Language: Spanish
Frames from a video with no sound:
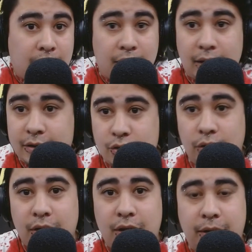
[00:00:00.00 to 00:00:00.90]
Eh,
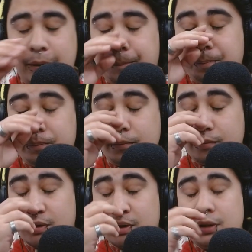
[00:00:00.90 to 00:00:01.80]
son.
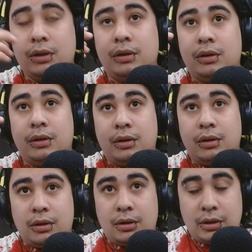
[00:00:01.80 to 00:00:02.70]
Em,
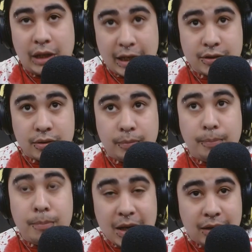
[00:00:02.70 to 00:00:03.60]
es
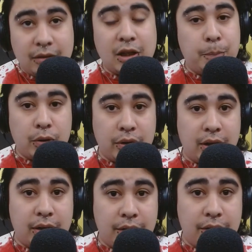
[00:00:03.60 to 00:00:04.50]
mi tipo
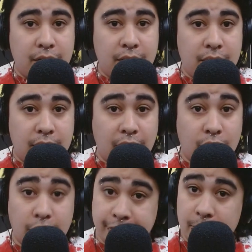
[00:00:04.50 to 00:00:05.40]
de,
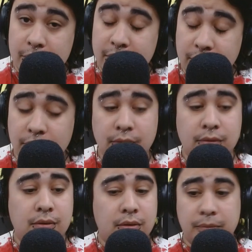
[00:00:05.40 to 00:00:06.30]
terror favorito. Sí,
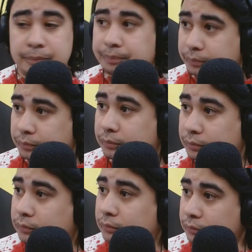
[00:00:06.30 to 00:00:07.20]
te, te, va
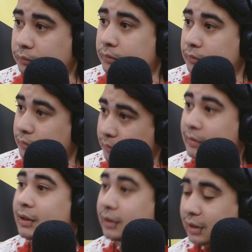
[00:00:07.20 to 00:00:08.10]
maquinando la
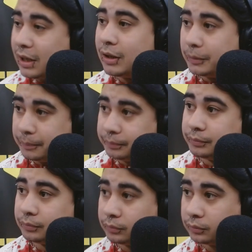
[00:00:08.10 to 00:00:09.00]
cabeza y te va
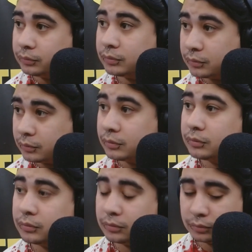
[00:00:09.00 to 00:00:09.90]
haciendo la cabeza
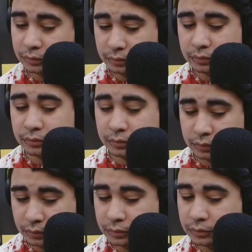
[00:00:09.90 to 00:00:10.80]
de,
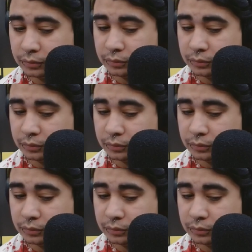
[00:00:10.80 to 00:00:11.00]
uy, a